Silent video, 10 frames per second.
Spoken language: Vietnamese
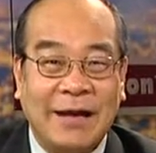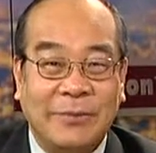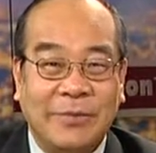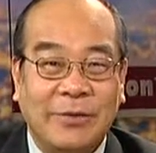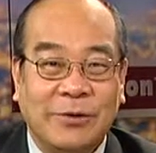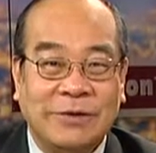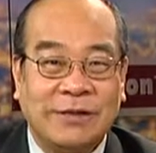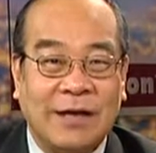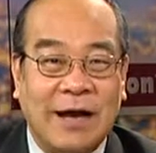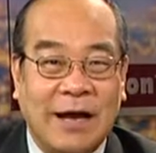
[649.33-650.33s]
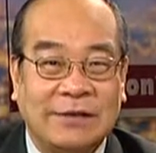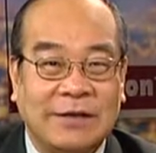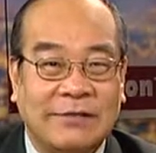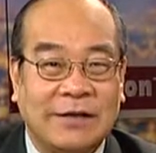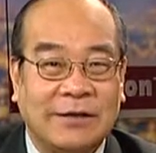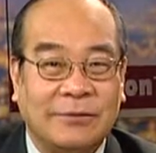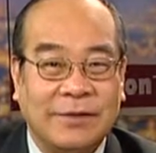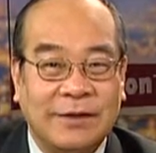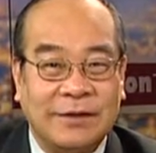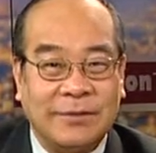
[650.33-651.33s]
anh em chúng tôi sẽ trở lại sau phần
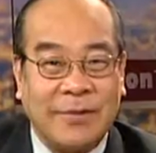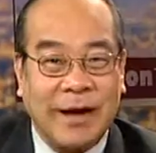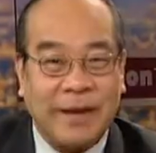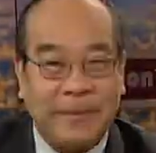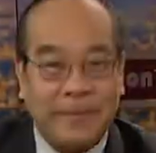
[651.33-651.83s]
thông tin thương mại.